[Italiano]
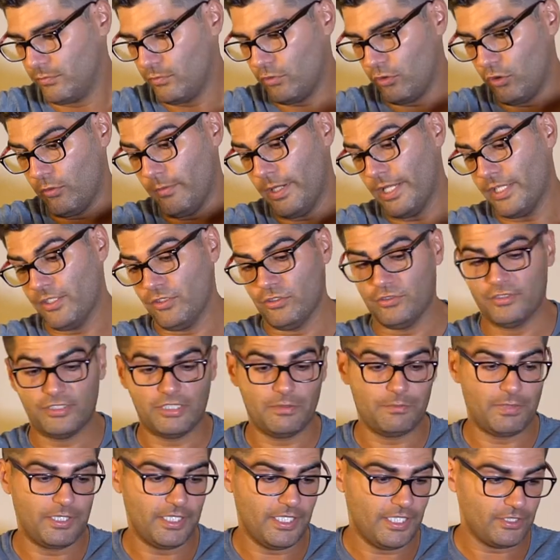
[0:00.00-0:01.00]
O meglio,
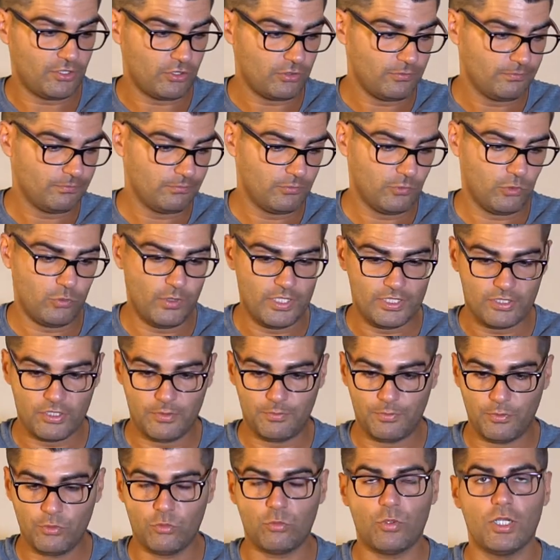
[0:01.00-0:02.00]
sempre dietro, questo è
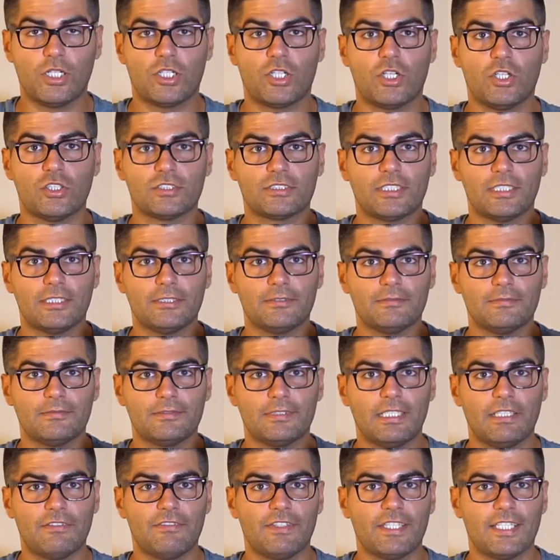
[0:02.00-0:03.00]
più qualcosa
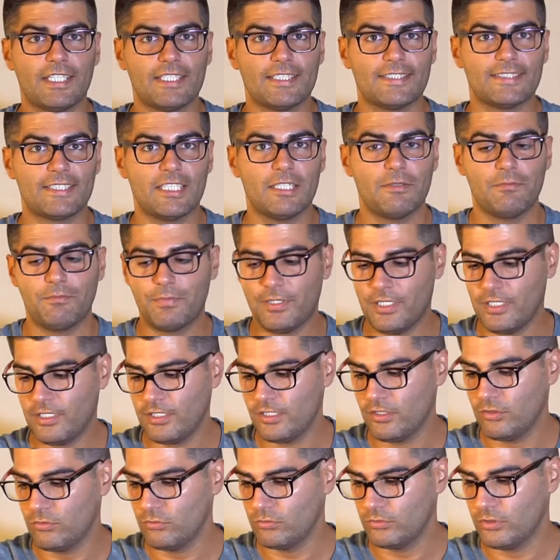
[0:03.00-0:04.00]
da avere sempre
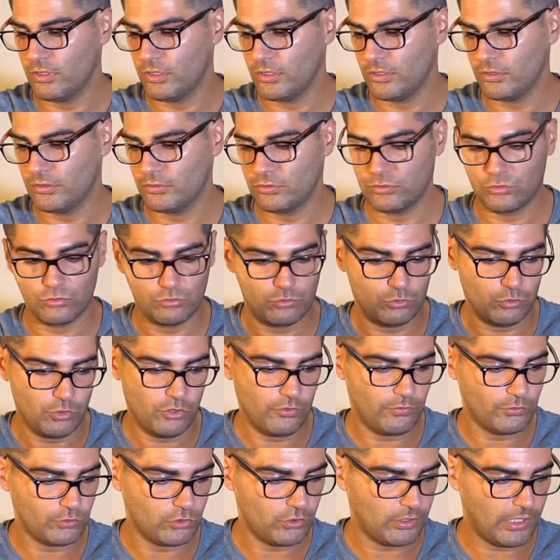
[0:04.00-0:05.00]
in un eh, studio
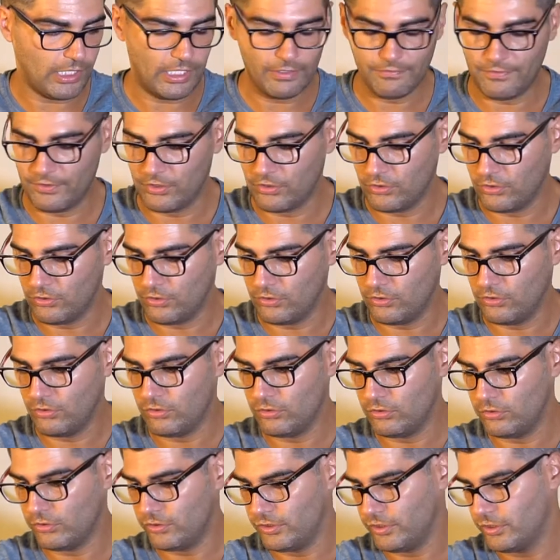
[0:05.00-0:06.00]
fotografico
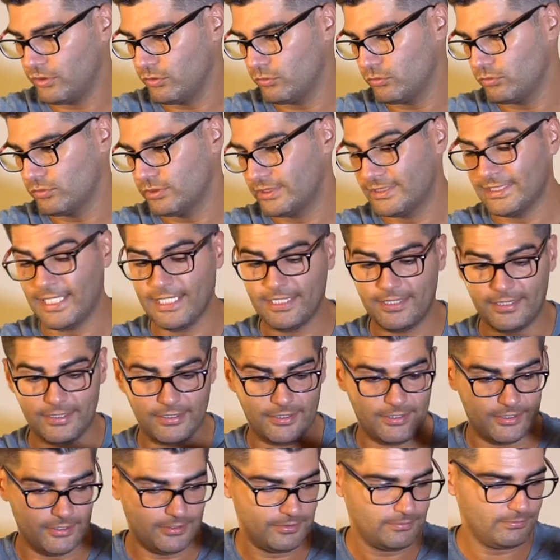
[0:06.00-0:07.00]
o in un
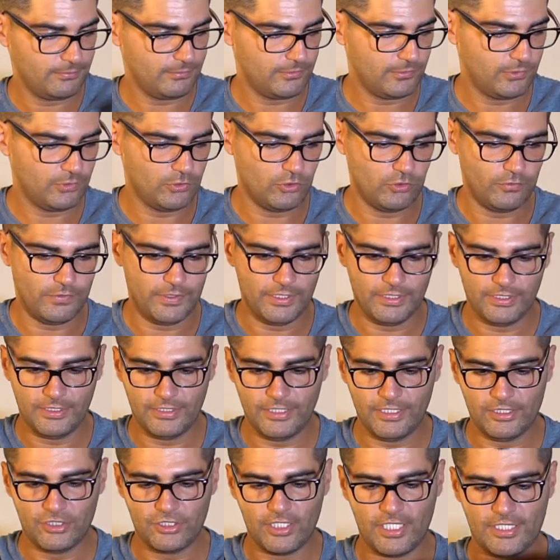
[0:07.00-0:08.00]
set dove
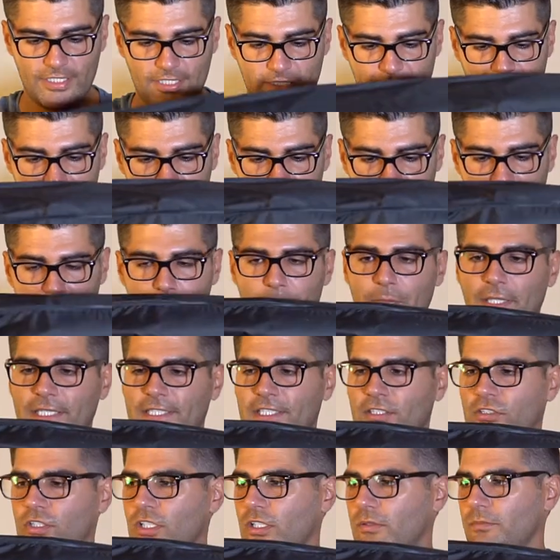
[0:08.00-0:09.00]
necessita
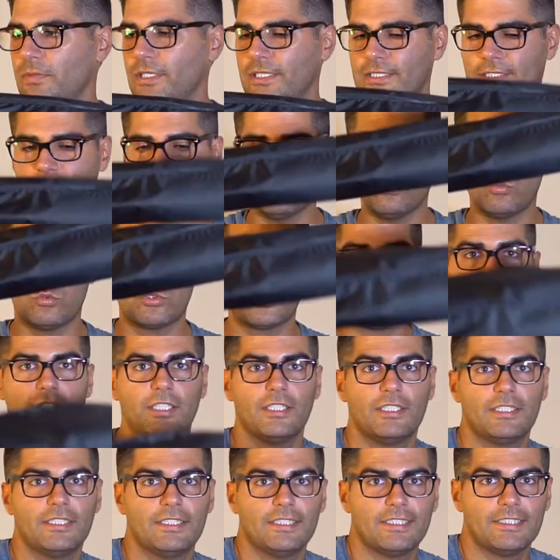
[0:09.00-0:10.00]
particolarmente luce.
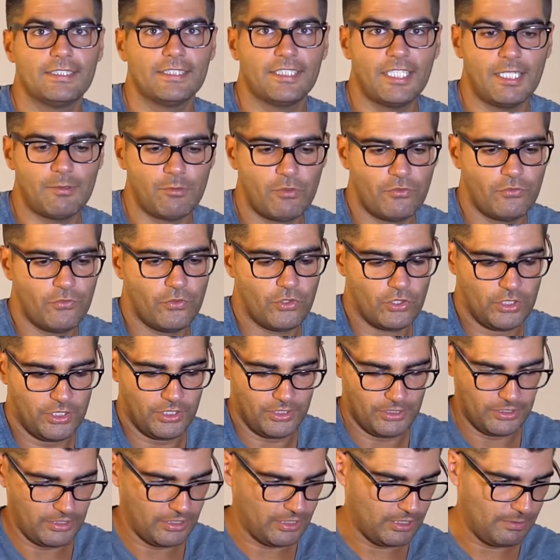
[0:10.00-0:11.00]
Tiriamo fuori
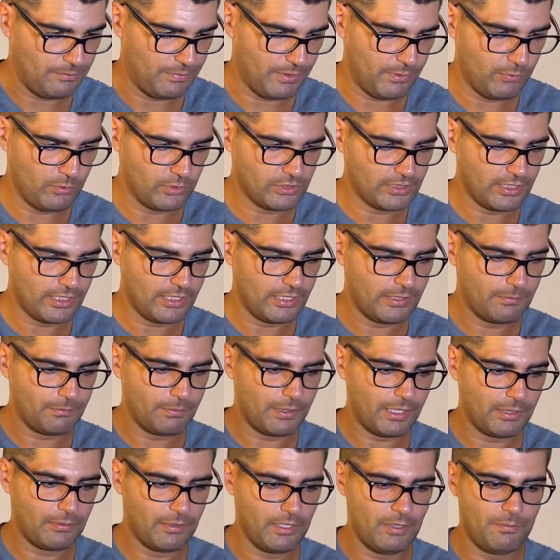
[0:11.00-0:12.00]
il primo,
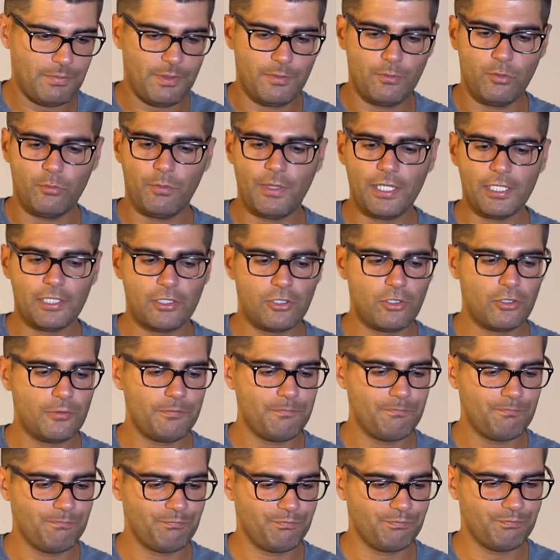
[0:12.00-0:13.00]
il primo pacco,
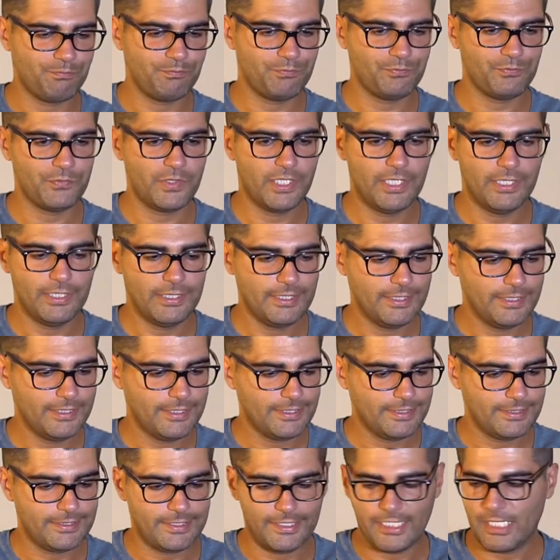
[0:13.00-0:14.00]

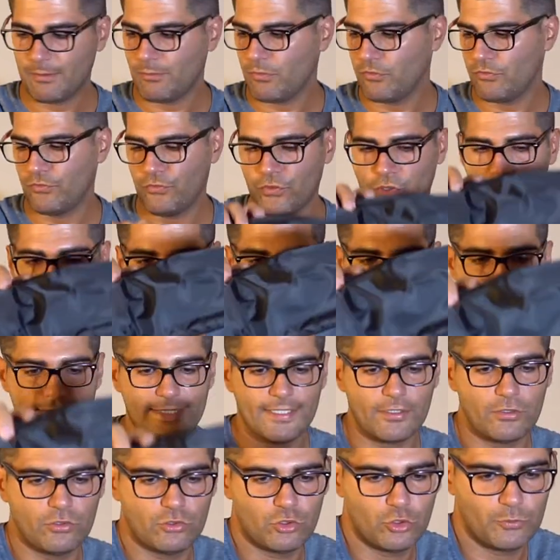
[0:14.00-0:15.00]
tiriamo fuori il
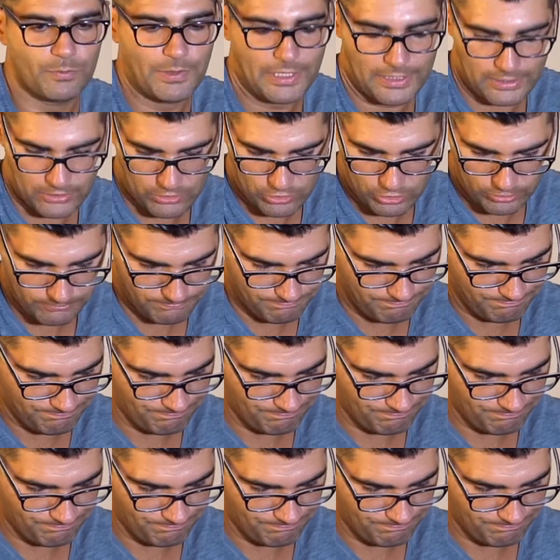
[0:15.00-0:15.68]
secondo pacco,